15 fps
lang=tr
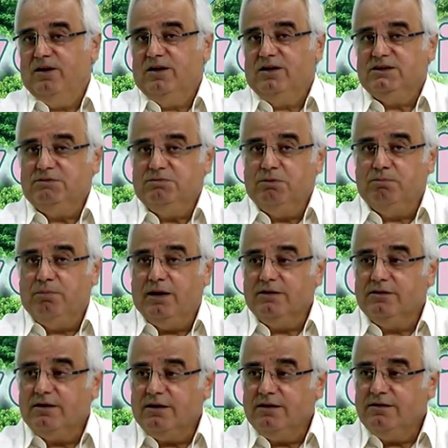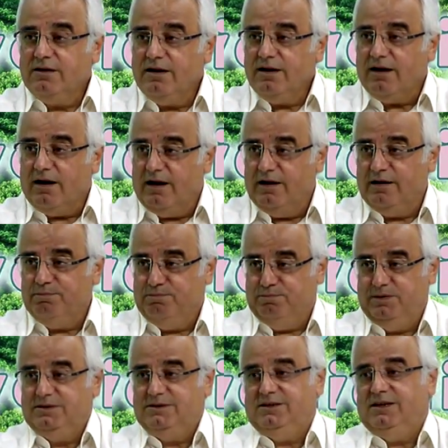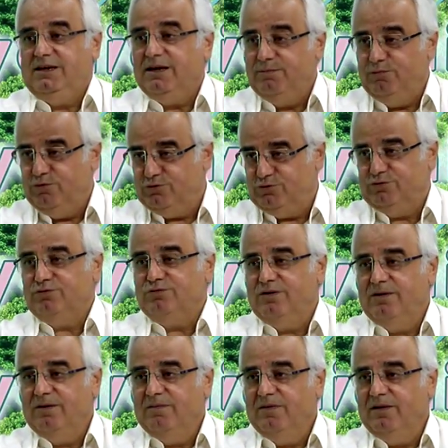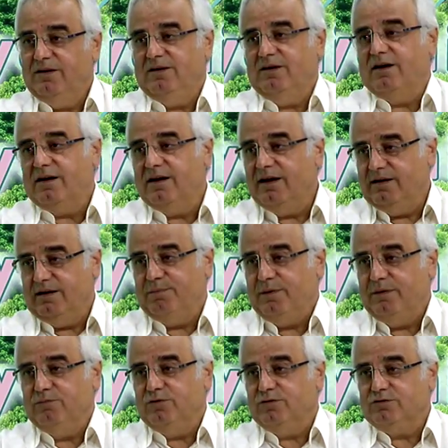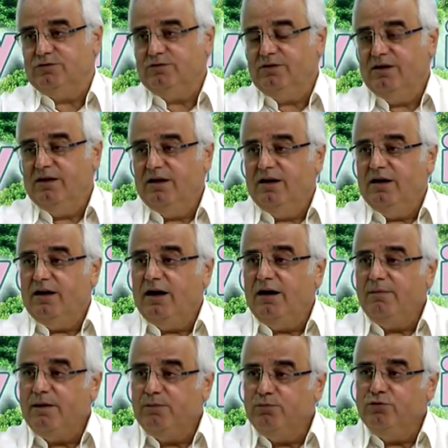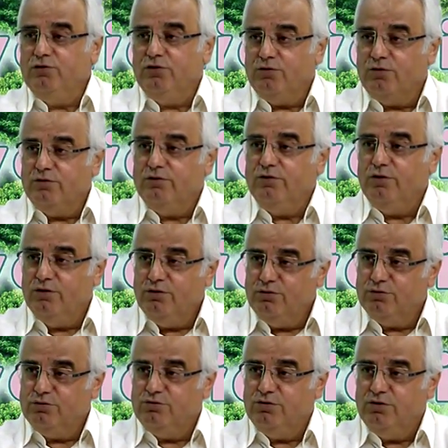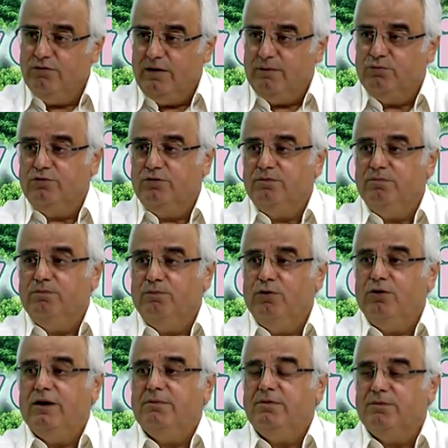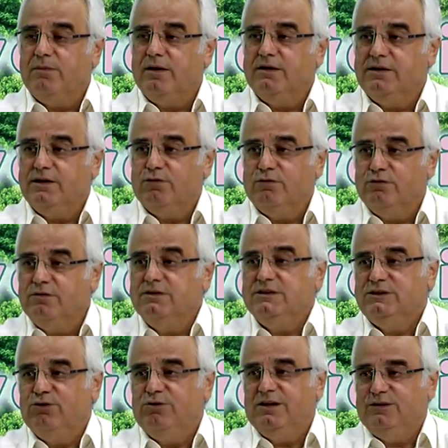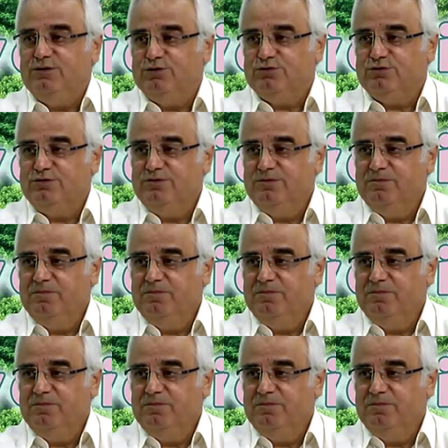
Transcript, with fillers: Şimdi Bakalım mantarı direkt alıp biz yiyemiyorsun. Yaraya yapamıyorsun. Ama bunun onu öldürdüğünü ve bunun böyle bir mantar olduğunu izole ediyorsun.